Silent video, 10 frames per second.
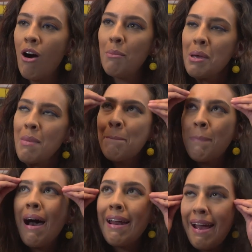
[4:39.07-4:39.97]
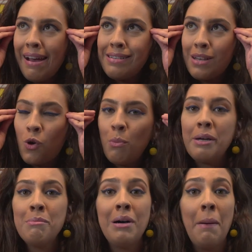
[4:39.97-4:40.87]
homem me aparece com uma
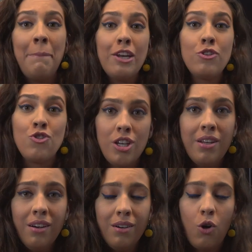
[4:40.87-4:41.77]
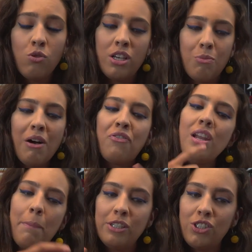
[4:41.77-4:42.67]
irmã perdida, ou seja, uma
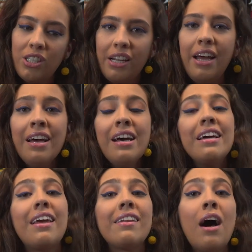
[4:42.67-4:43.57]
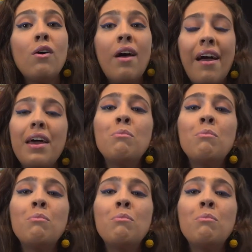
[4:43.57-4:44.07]
filha perdida, né? Que é a tal da